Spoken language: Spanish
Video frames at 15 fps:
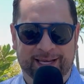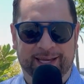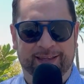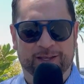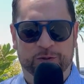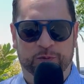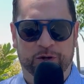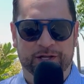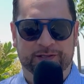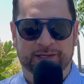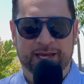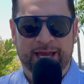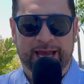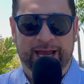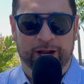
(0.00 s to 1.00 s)
Y después
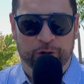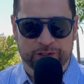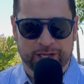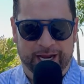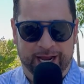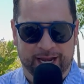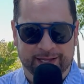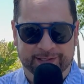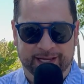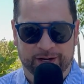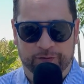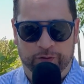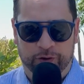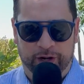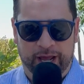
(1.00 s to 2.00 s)
en Ángeles,
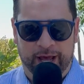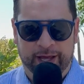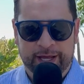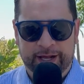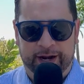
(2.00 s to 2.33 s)
California.